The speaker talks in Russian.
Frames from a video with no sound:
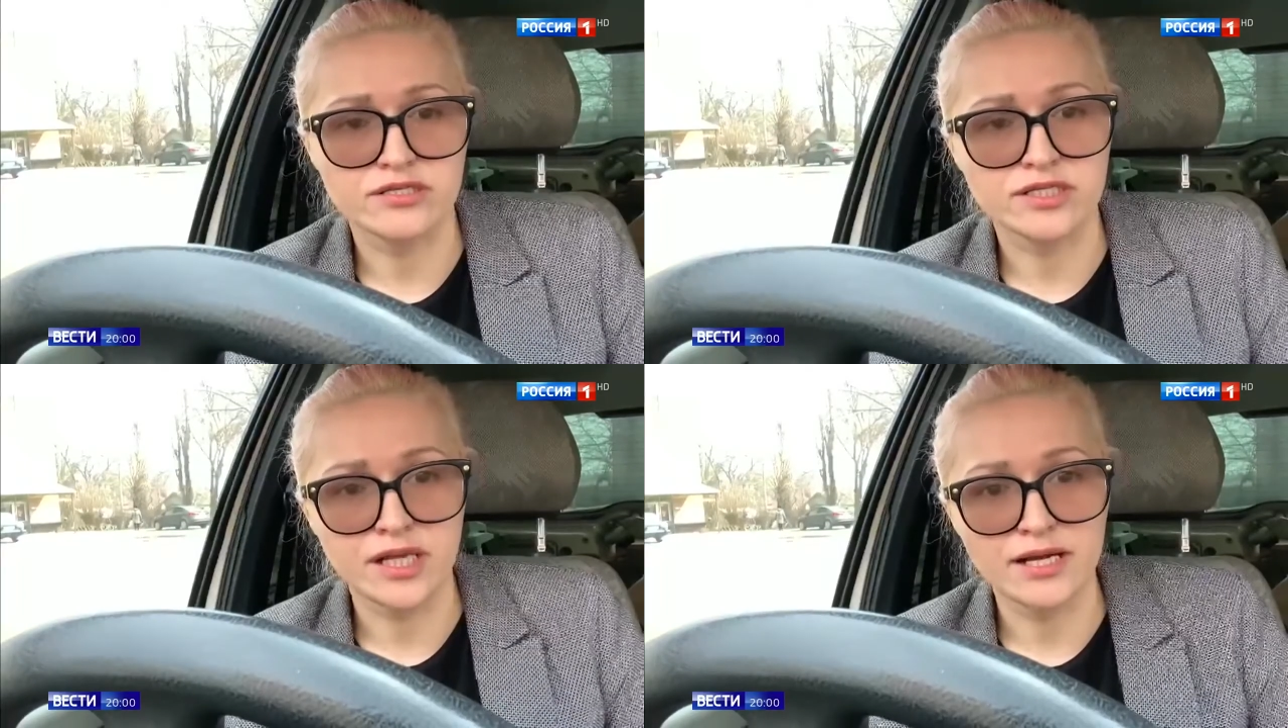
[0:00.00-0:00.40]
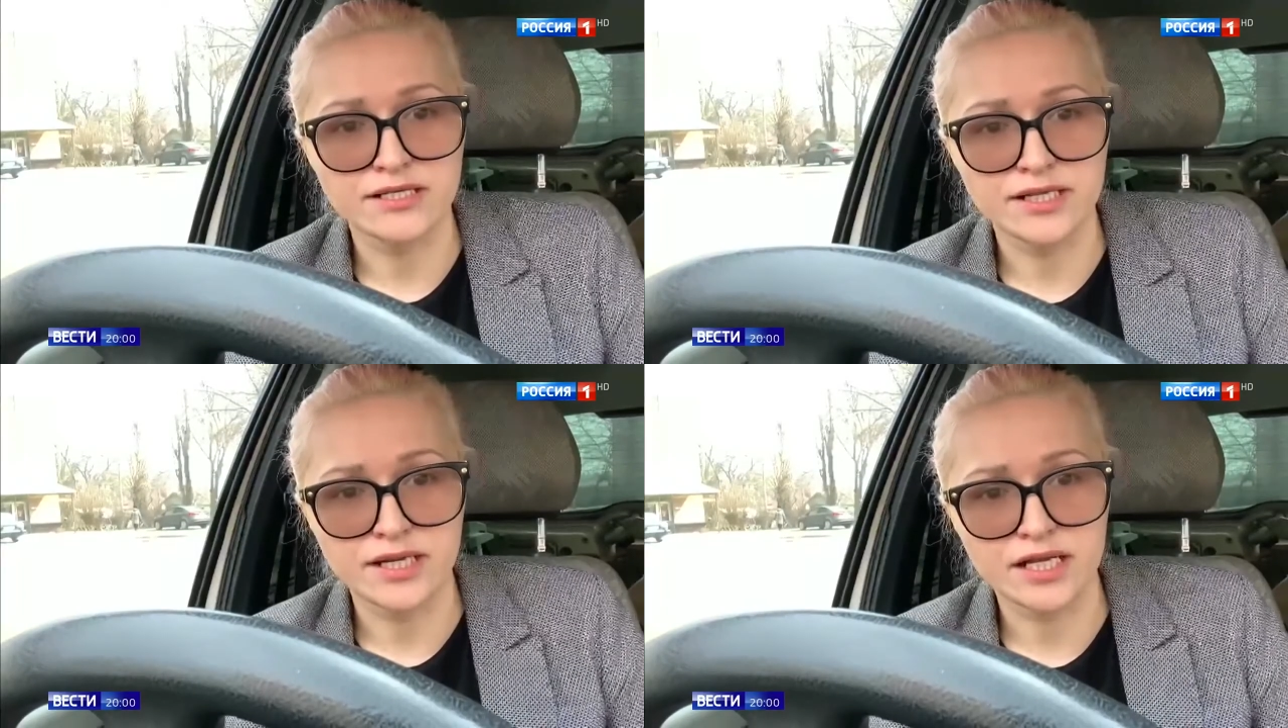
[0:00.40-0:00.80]

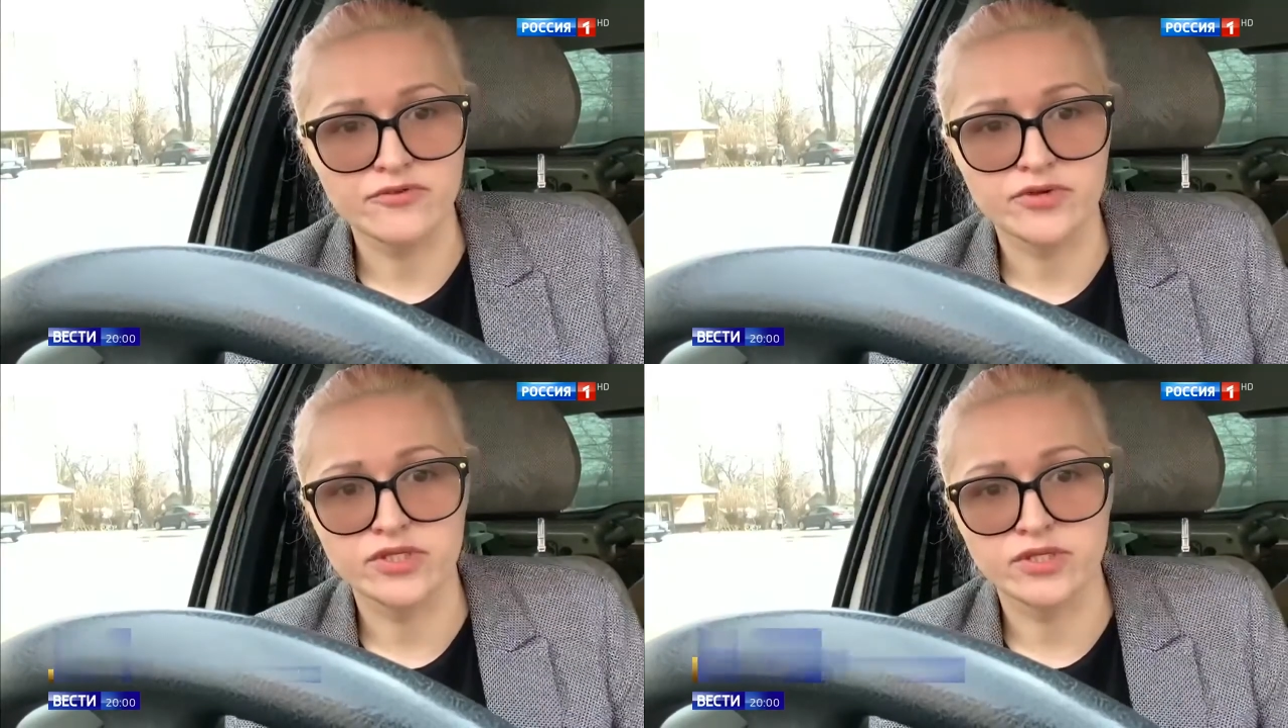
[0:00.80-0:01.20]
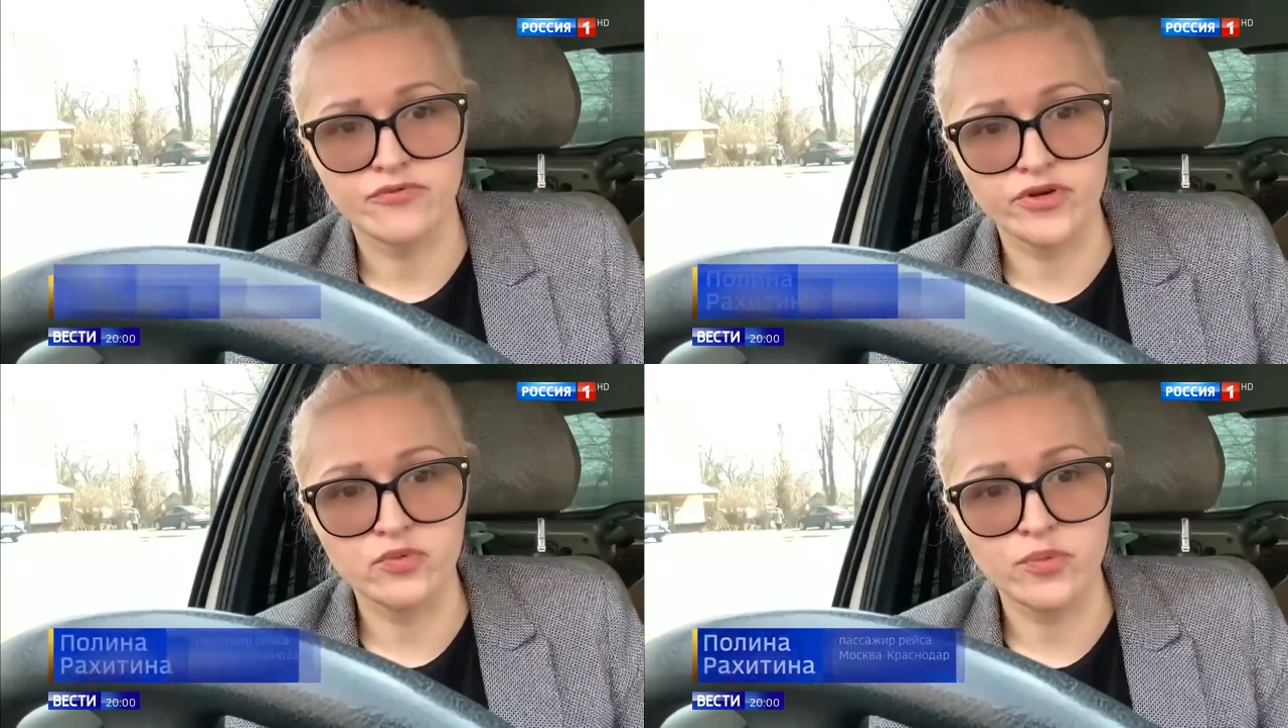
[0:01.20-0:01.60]
стали заглядывать
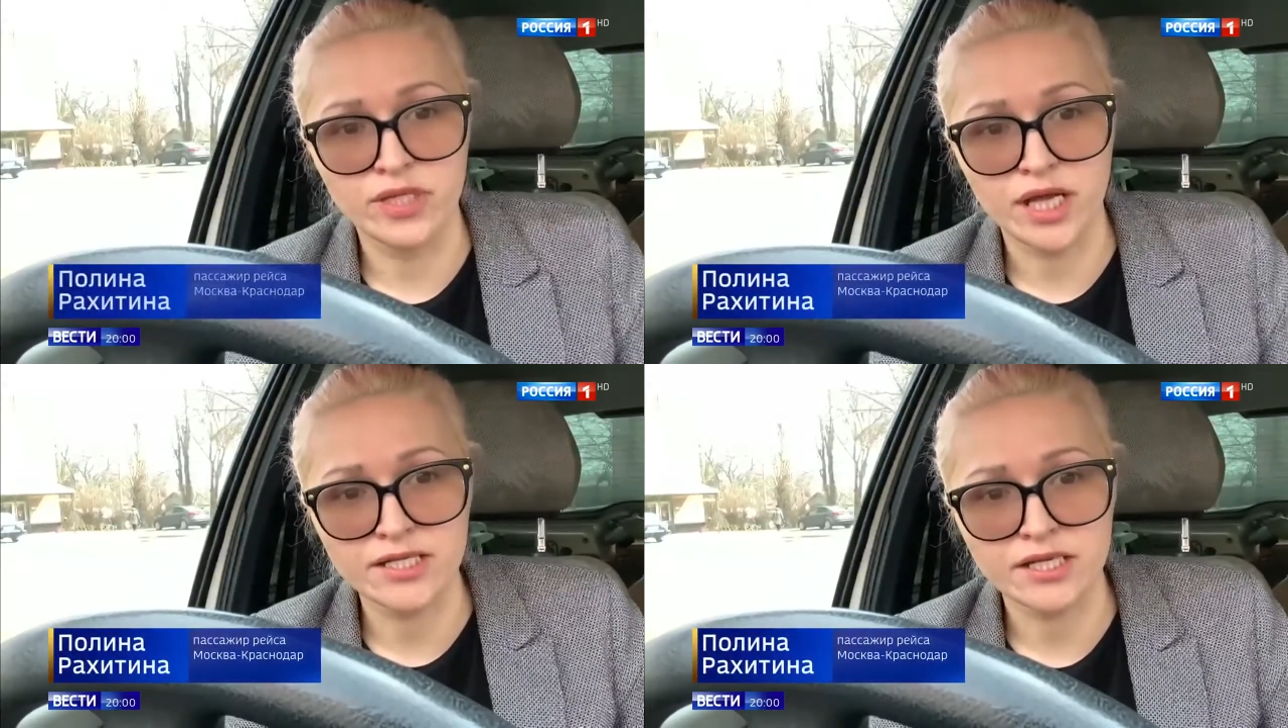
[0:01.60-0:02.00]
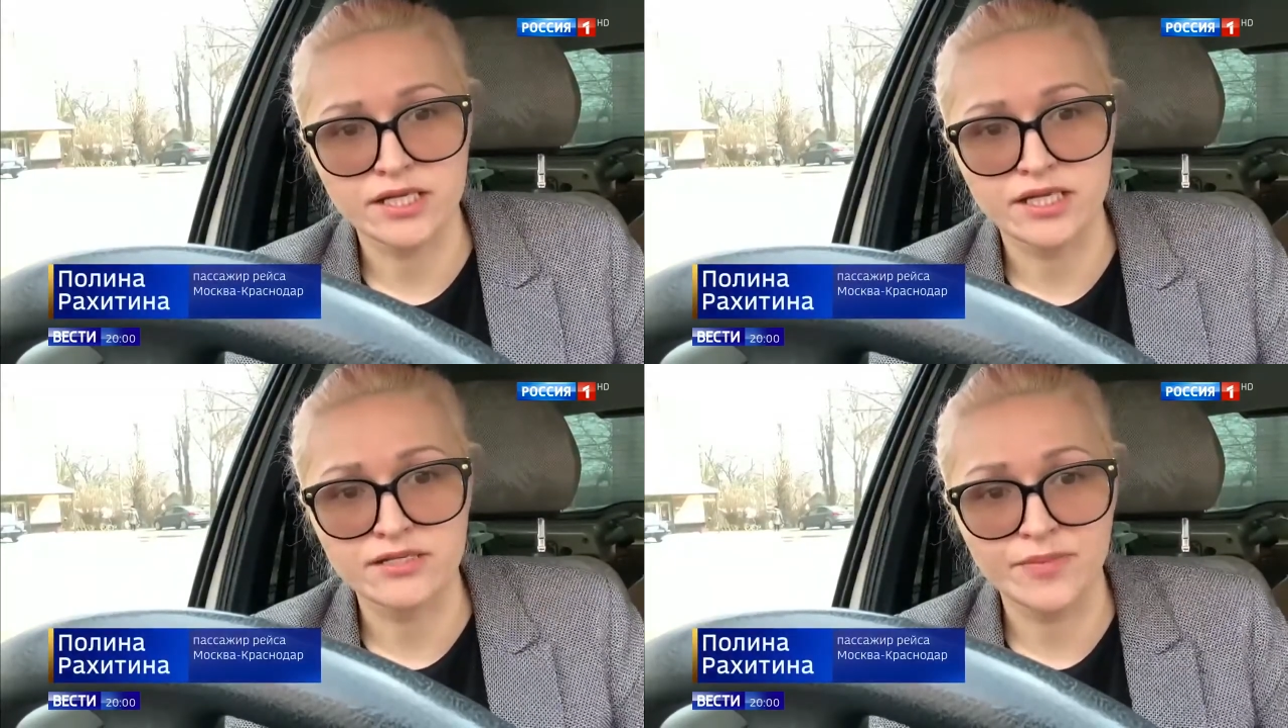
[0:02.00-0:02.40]
в
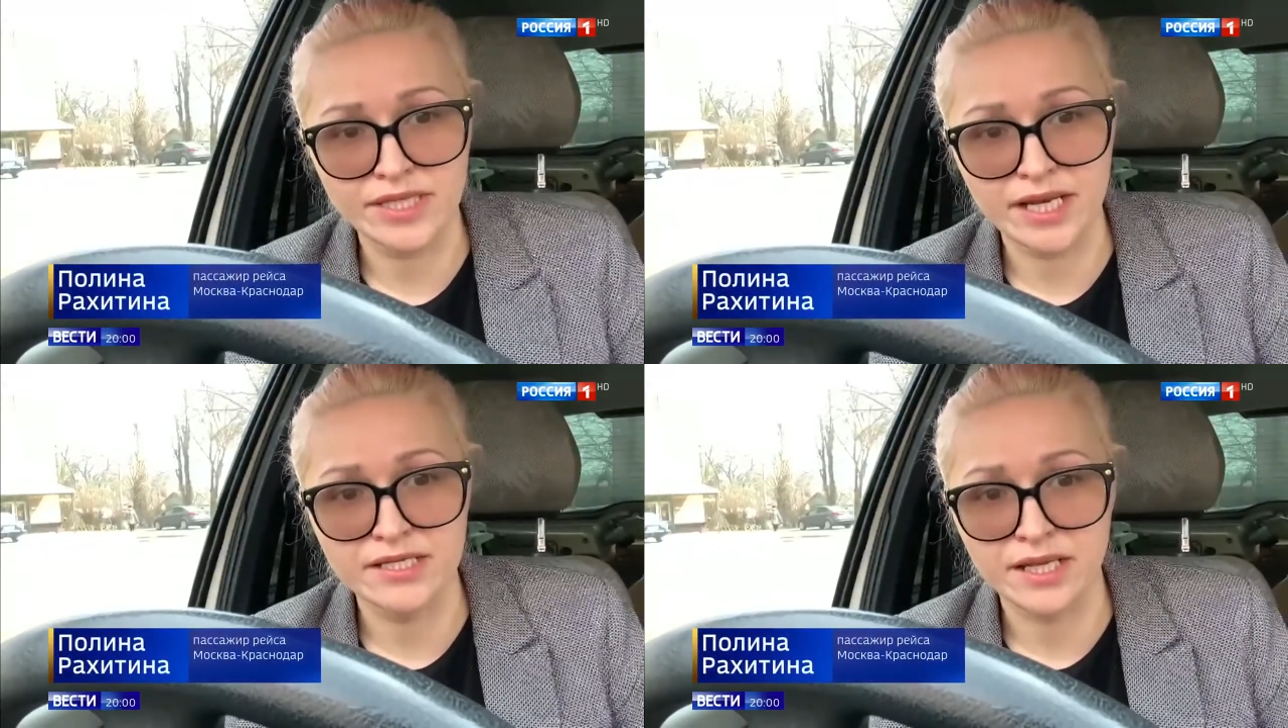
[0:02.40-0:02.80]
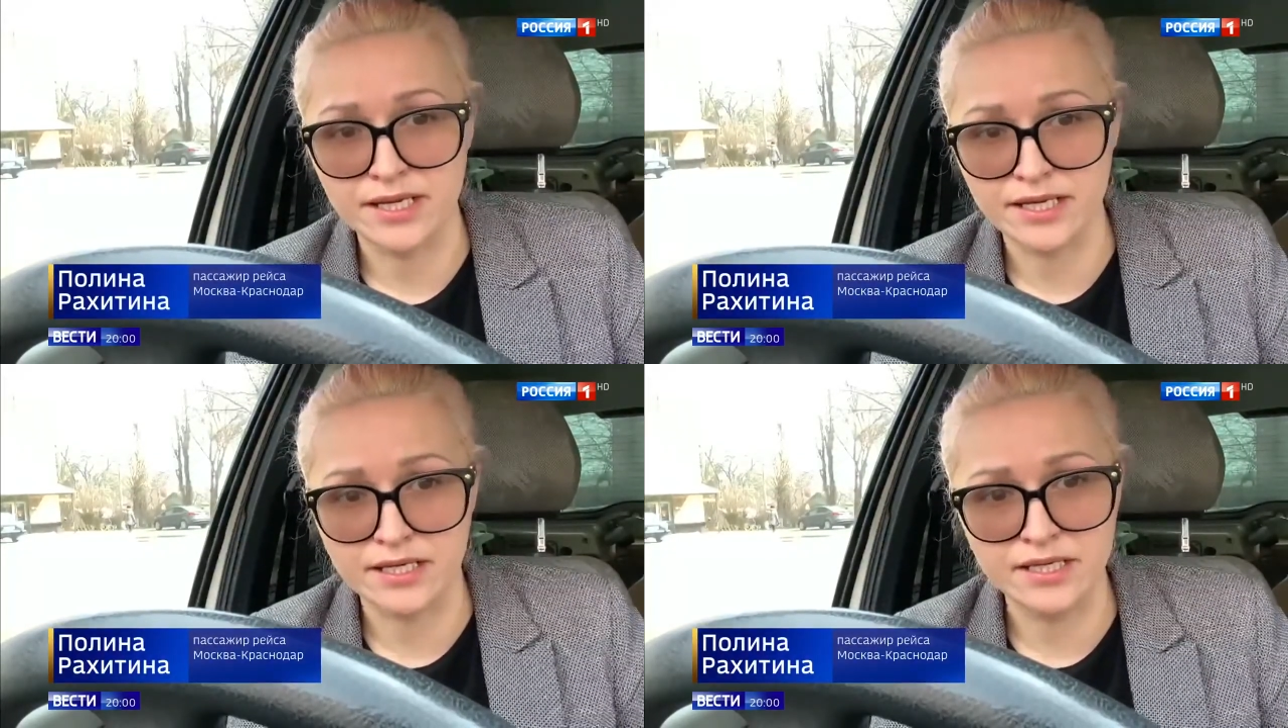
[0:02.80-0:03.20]
иллюминаторы и смотреть на
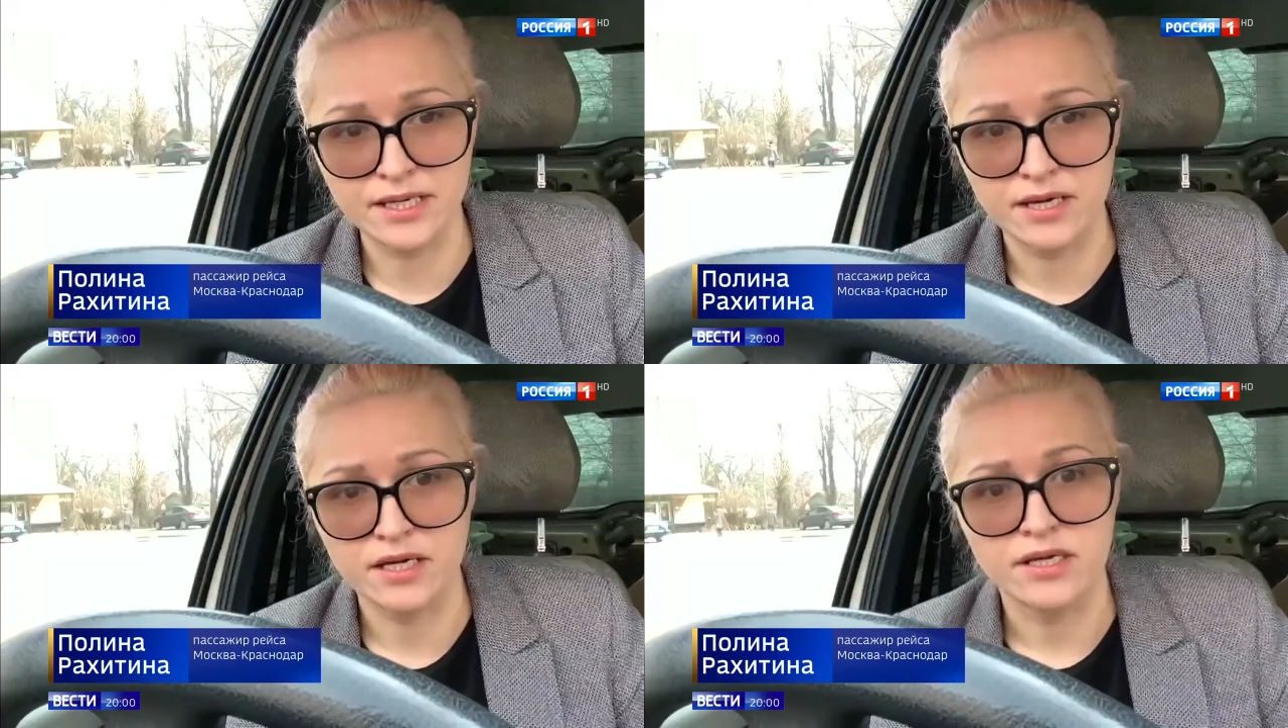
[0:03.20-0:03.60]
крылья,